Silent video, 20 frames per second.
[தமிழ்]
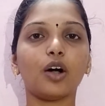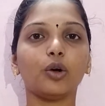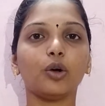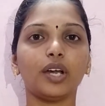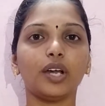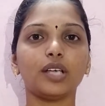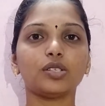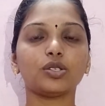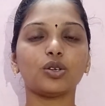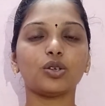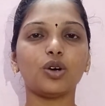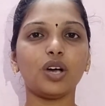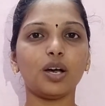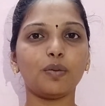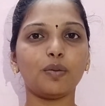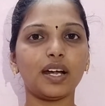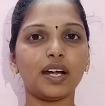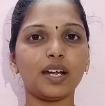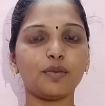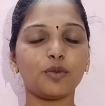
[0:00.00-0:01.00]
அவனுடைய
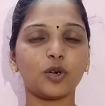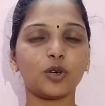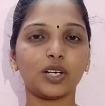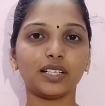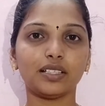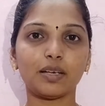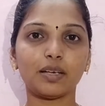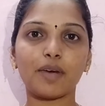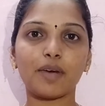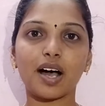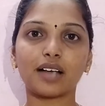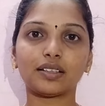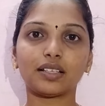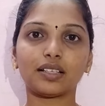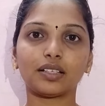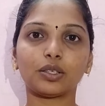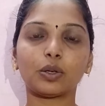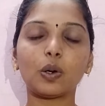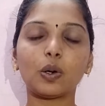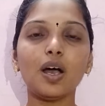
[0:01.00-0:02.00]
சோகமான முகத்தை
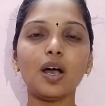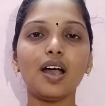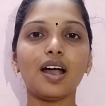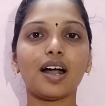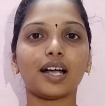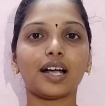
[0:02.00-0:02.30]
பார்த்ததும்